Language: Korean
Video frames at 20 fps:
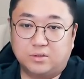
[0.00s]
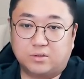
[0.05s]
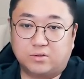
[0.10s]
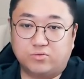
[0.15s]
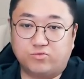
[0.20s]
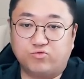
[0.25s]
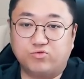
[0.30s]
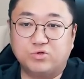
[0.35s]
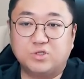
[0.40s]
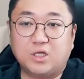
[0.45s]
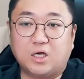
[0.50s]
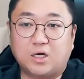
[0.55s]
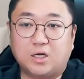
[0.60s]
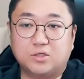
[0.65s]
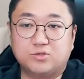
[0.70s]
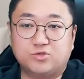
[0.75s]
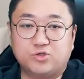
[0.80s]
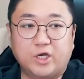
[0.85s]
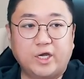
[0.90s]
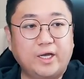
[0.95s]
그
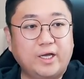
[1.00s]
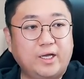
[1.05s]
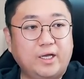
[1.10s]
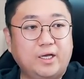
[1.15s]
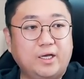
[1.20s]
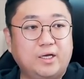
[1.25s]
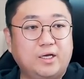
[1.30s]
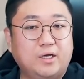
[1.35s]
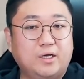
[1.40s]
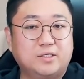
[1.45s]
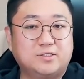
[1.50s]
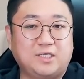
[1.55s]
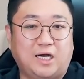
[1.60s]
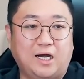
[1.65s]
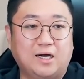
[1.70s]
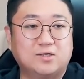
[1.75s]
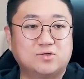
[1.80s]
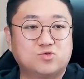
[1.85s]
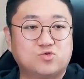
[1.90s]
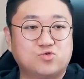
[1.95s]
우리나라
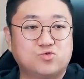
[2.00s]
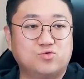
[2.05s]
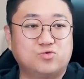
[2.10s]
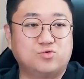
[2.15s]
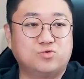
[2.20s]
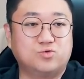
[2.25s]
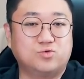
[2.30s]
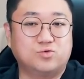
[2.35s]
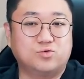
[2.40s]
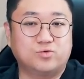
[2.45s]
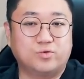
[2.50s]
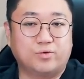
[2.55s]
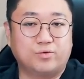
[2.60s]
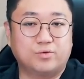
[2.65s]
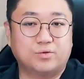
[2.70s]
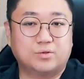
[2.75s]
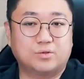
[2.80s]
최장수